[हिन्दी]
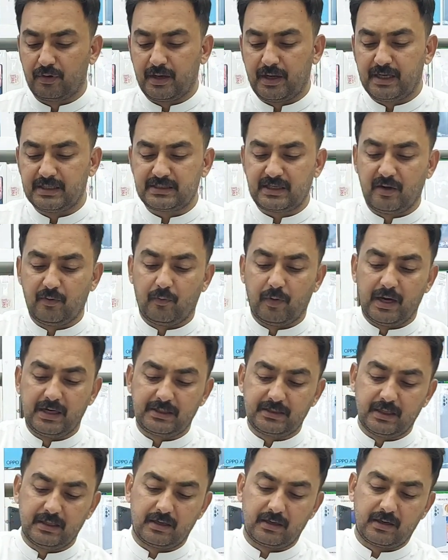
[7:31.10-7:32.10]
फ़ोन है इसका
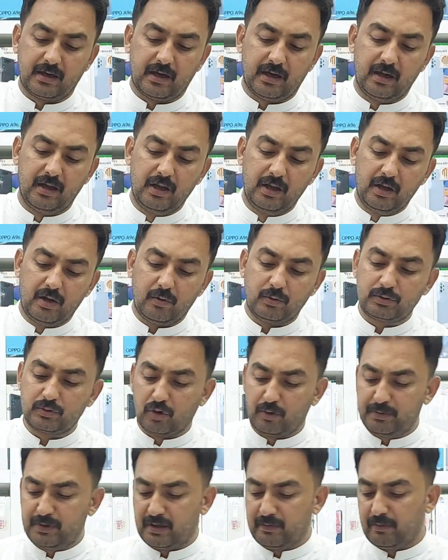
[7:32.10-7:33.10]
वाइट कलर का
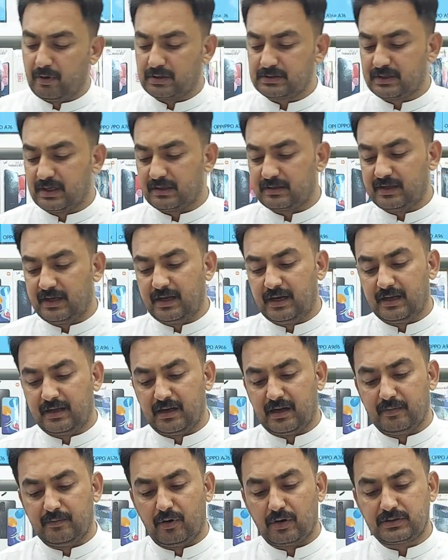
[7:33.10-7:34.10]
उसको भी अनबॉक्स करते हैं
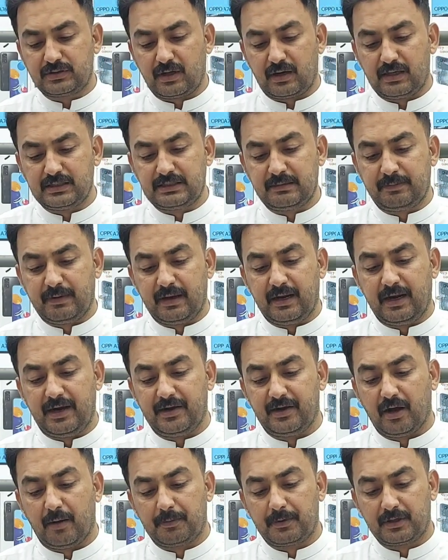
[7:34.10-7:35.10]
लेकिन अनबॉक्स करने से पहले
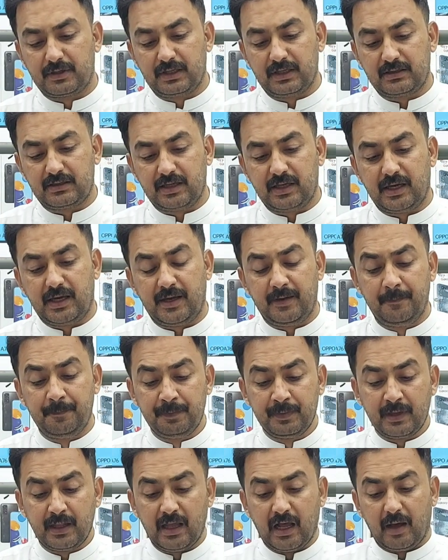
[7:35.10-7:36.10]
अडाप्टर देखते हैं
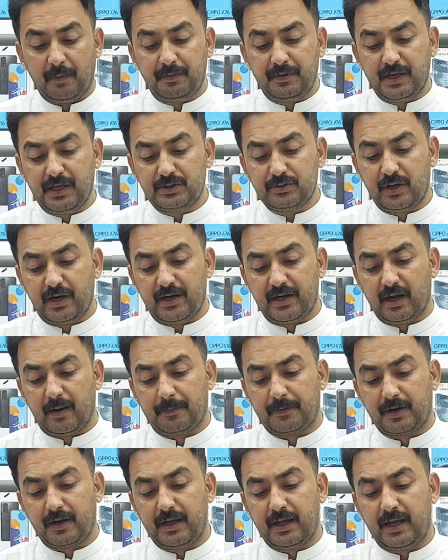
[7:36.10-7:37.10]
अब ये जो
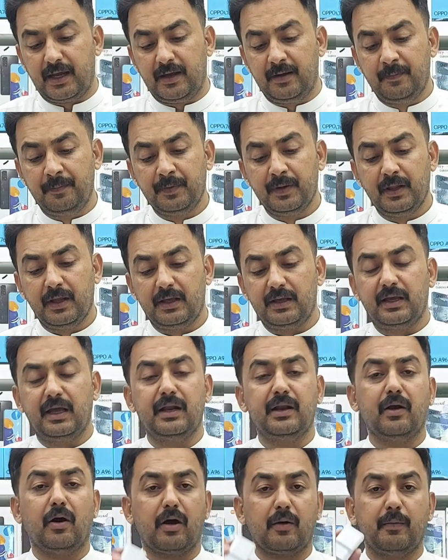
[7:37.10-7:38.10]
अडाप्टर है ये
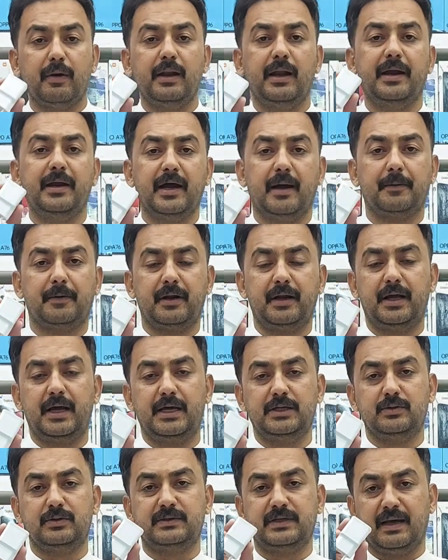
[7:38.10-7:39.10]
नॉर्मल एडाप्टर
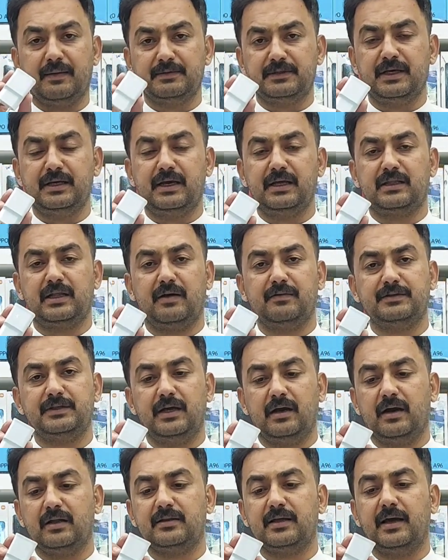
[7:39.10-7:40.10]
है जो सैमसंग की तरफ
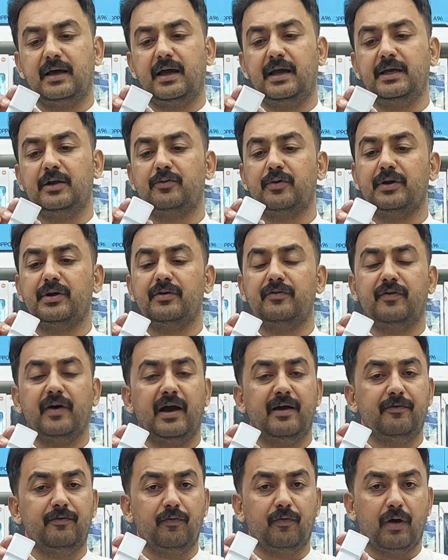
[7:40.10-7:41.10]
से आता है ये
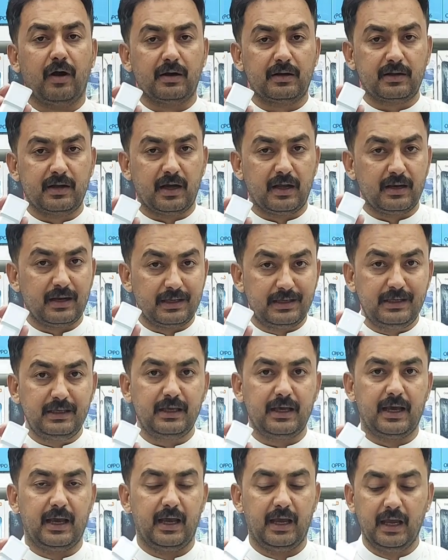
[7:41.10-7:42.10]
25 वाट का नहीं
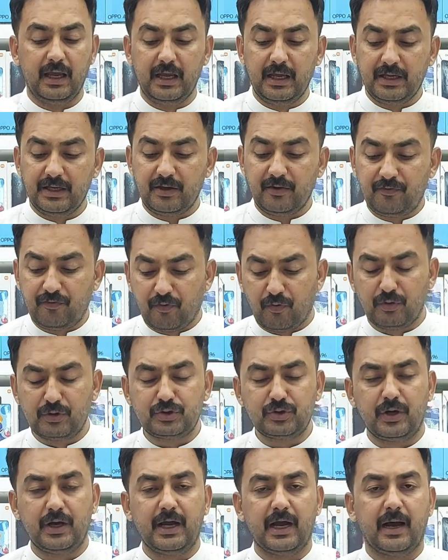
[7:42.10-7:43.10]
है ये फ़ोन
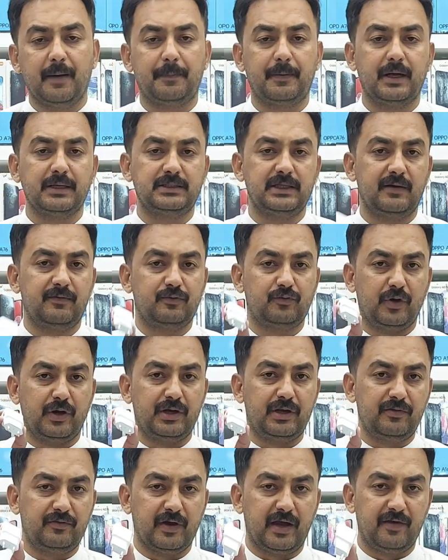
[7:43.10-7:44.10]
जो है आपका सिर्फ
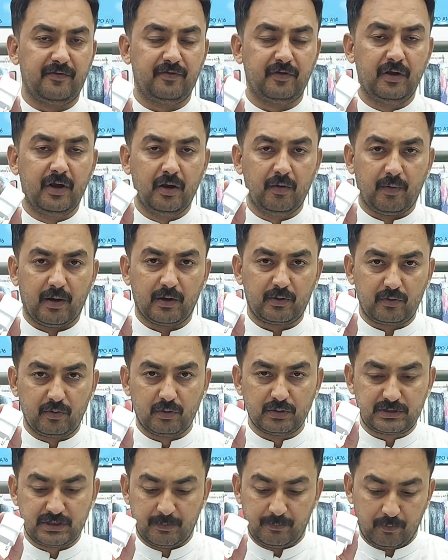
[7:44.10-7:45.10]
25 वाट
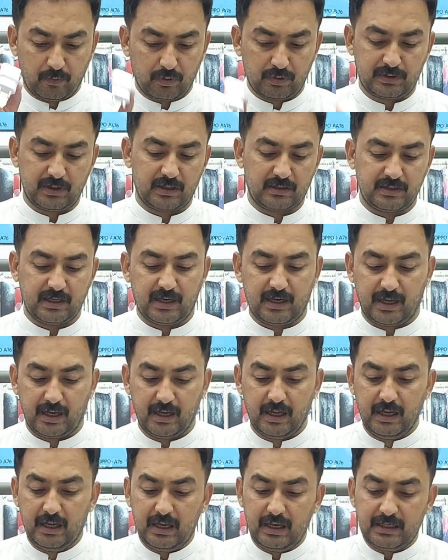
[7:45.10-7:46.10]
को सपोर्ट करता
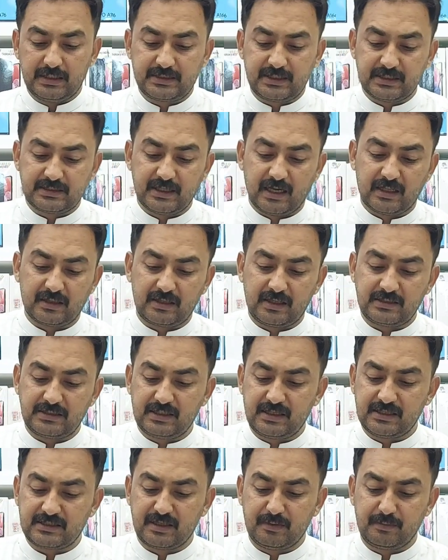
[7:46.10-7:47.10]
है इसके साथ
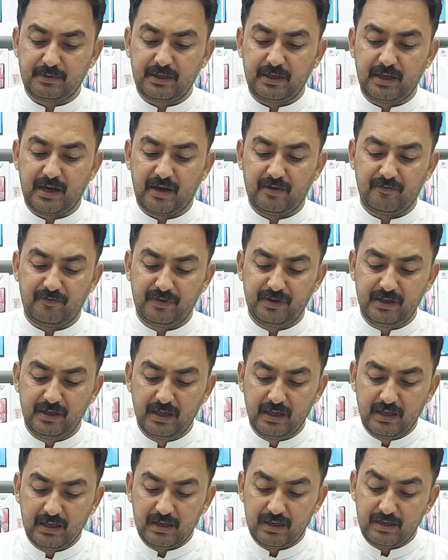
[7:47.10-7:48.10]
किसी किस्म की हैंडफी
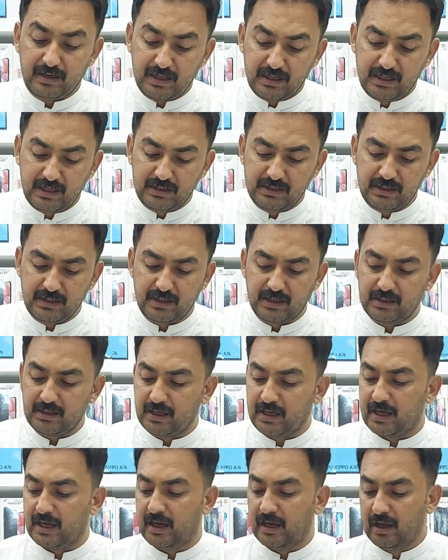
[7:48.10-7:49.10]
नहीं दी गई
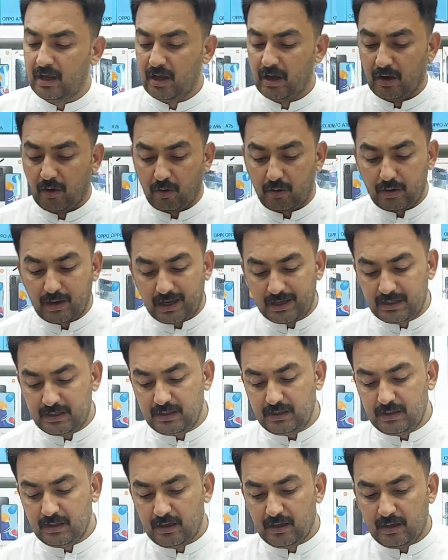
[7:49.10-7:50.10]
है और ना
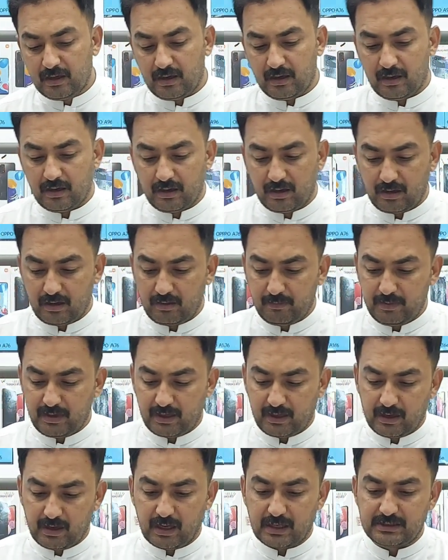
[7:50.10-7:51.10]
ही आ,
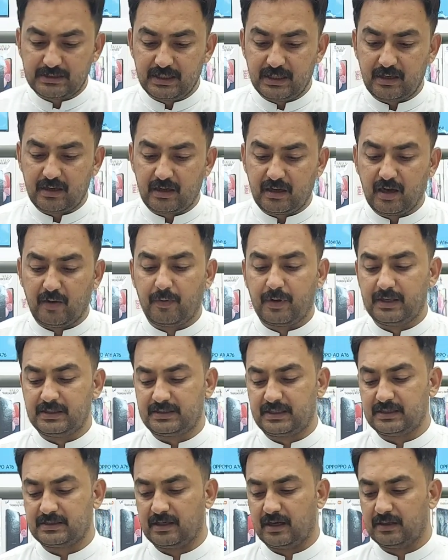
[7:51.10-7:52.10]
मेरे ख्याल से कवर
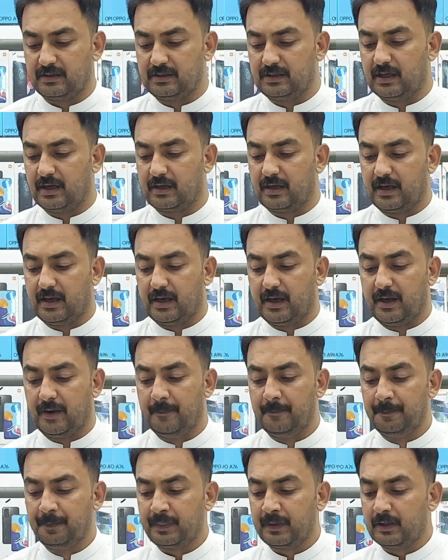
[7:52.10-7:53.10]
इसके साथ दिया गया है
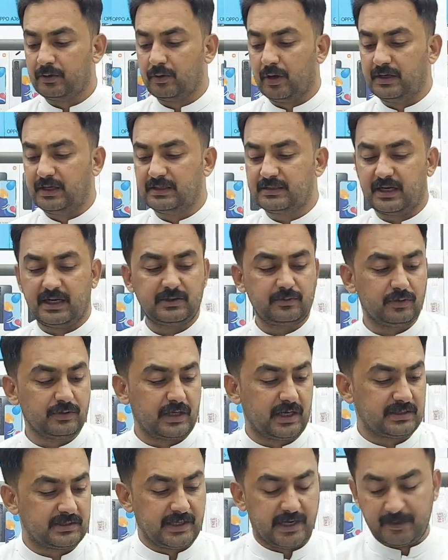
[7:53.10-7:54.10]
तो आइए ज़रा इसको
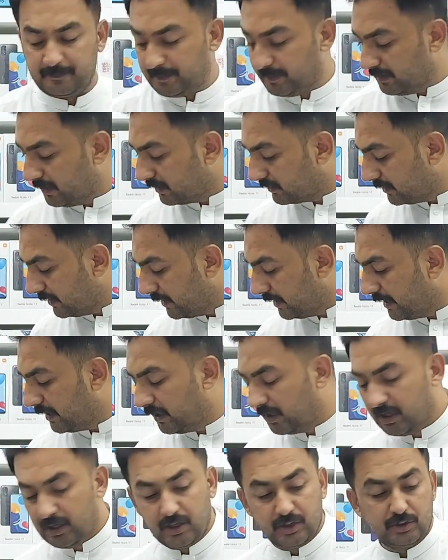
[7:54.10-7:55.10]
ज़रा साइड पे करते हैं
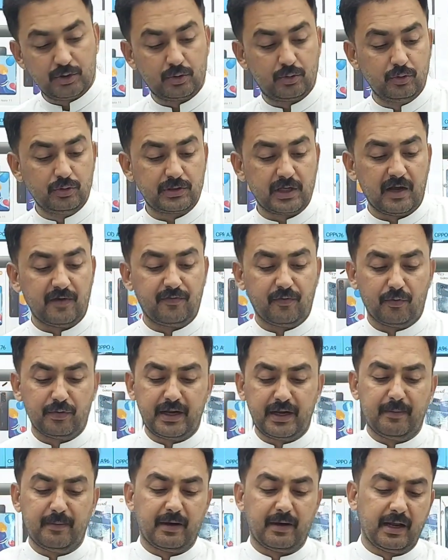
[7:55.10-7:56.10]
जो दूसरा फ़ोन
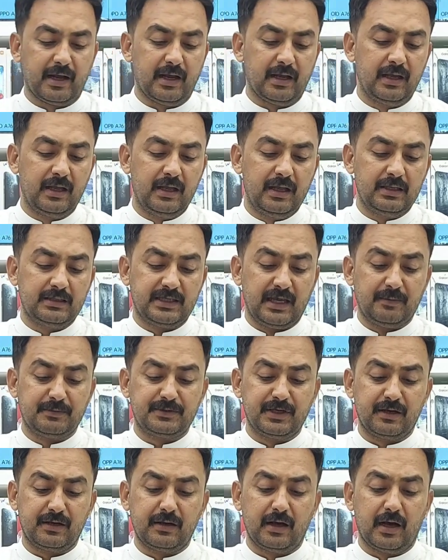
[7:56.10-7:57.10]
है हमारा
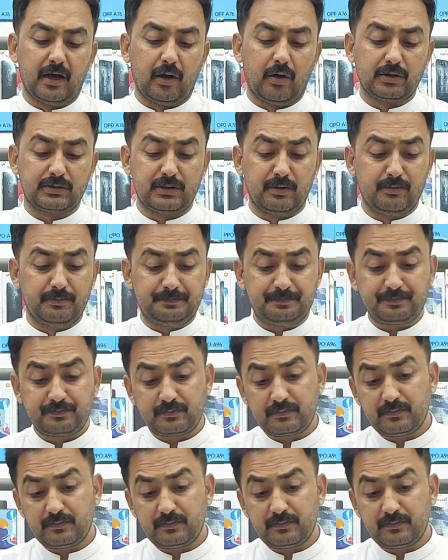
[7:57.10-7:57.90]
सैमसंग का औसम